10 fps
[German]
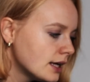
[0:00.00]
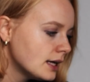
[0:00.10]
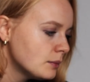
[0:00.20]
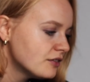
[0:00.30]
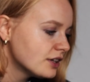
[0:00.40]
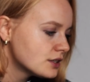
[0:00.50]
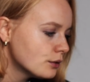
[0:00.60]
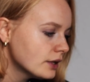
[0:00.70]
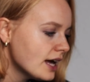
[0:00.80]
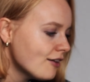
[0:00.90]
Amy
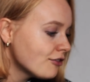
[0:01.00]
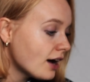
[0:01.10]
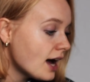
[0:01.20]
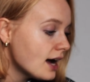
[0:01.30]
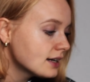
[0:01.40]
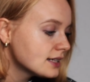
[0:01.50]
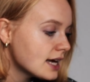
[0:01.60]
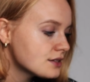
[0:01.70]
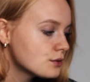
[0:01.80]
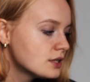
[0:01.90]
Victoria fragt,
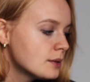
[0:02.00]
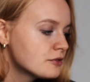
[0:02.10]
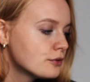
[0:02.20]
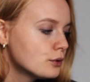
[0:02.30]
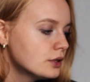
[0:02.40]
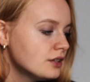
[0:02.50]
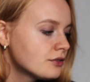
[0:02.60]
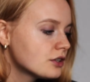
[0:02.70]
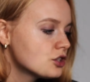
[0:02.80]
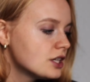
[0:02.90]
hast du Tipps für
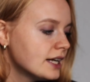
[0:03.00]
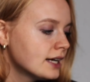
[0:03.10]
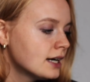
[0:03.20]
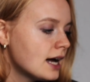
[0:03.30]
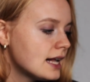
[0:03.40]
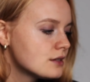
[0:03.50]
Uni-Frischlinge,